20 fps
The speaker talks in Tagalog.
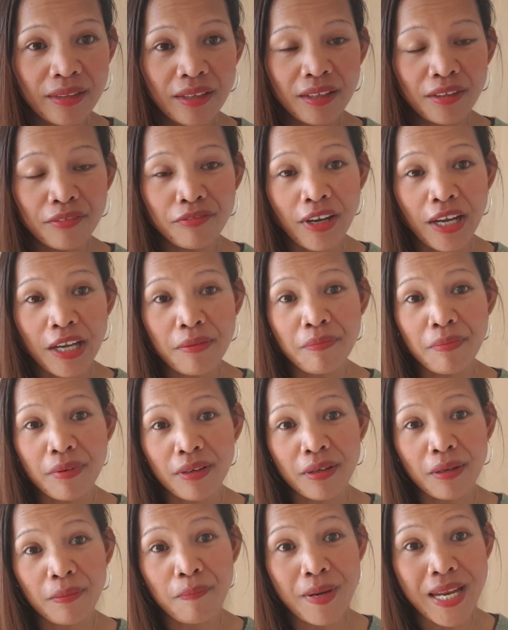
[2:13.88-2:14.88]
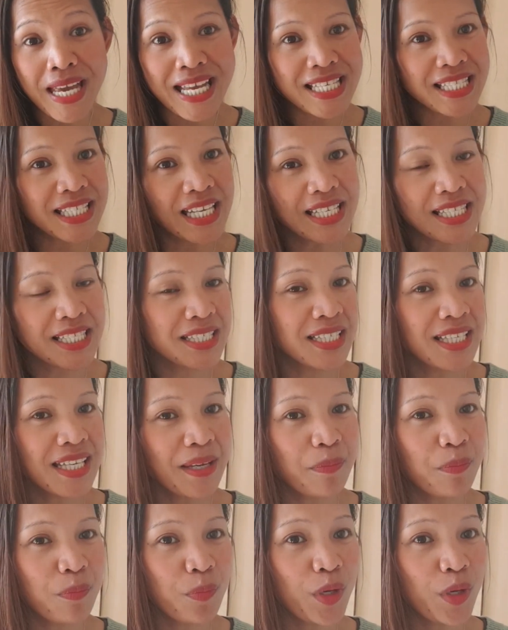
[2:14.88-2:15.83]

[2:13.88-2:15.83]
uh, five uh, places na